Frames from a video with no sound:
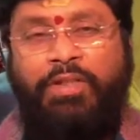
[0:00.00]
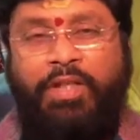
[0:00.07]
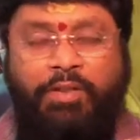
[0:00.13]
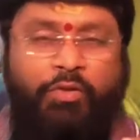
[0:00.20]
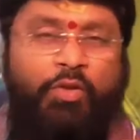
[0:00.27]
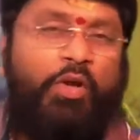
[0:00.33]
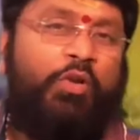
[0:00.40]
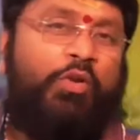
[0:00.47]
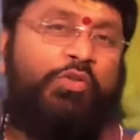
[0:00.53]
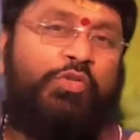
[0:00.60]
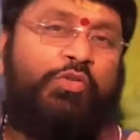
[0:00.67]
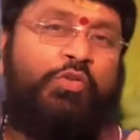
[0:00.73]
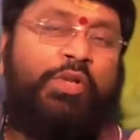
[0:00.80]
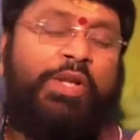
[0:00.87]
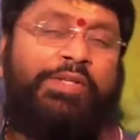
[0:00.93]
ఎంత
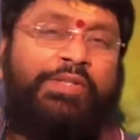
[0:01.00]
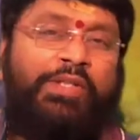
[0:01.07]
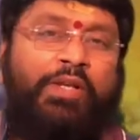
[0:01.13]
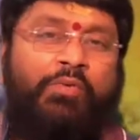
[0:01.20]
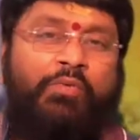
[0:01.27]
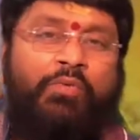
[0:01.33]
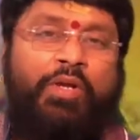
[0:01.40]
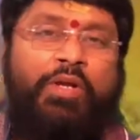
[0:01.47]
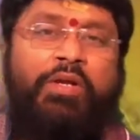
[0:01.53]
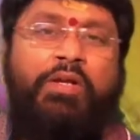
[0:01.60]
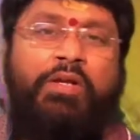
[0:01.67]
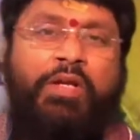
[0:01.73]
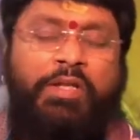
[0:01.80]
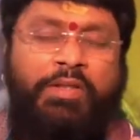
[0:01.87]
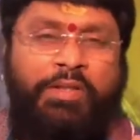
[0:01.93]
ఆలోచనతో రాసినా కూడా
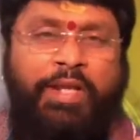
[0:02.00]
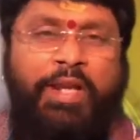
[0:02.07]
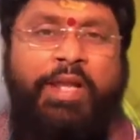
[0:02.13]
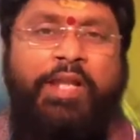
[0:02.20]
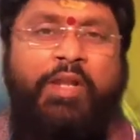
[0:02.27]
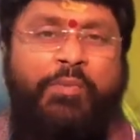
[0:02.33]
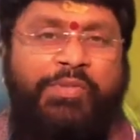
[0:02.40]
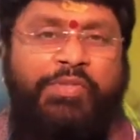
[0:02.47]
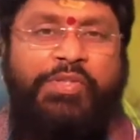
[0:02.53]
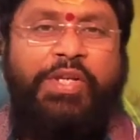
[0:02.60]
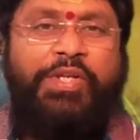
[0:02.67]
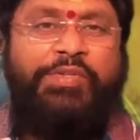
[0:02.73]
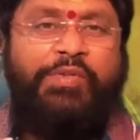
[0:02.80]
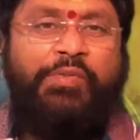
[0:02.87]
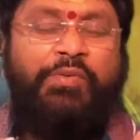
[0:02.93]
తెలియని
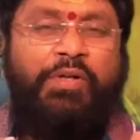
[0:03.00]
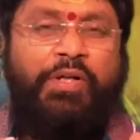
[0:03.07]
మిస్టేక్స్